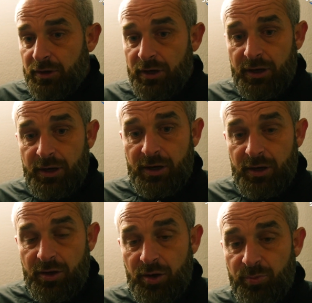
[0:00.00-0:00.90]
Euh,
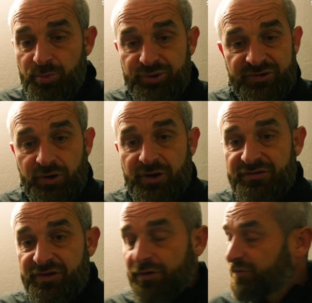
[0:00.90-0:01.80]
si,
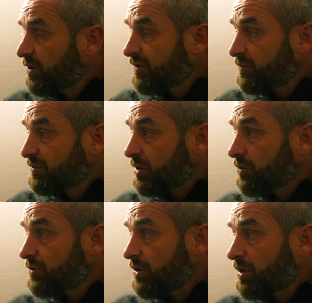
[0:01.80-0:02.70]
on, fait un résultat
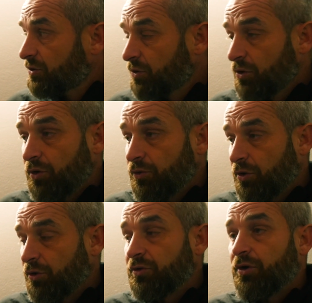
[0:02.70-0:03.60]
contre euh, Truc,
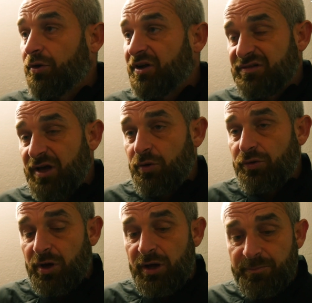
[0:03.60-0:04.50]
contre le Red Star,
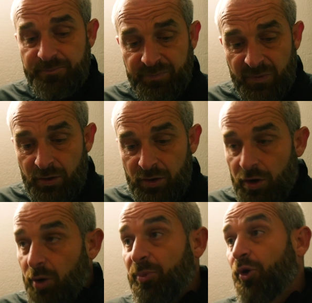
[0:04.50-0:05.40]
on aura,
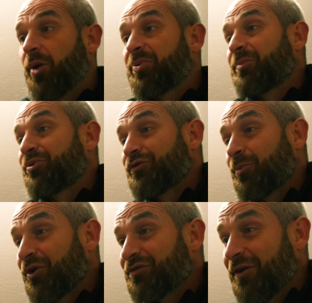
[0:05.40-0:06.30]
on, aura pris plus de
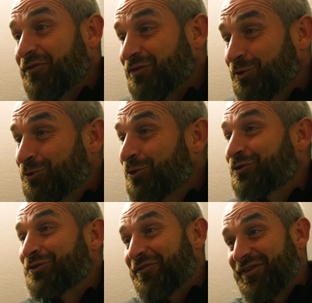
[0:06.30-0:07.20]
points sur la phase retour
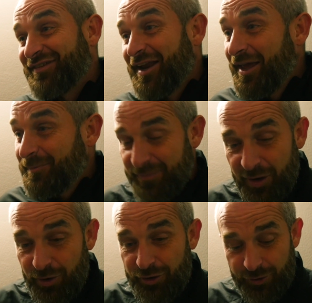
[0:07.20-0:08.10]
que sur la phase aller,
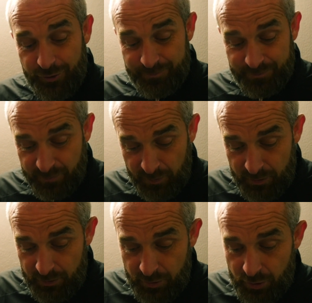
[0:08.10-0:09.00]
alors
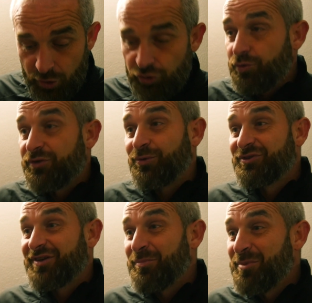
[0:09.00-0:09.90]
qu'on jouait
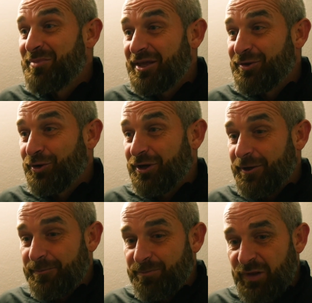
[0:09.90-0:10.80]
soi-disant moins bien. Donc
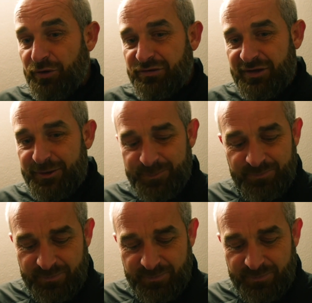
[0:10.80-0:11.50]
non, c'est,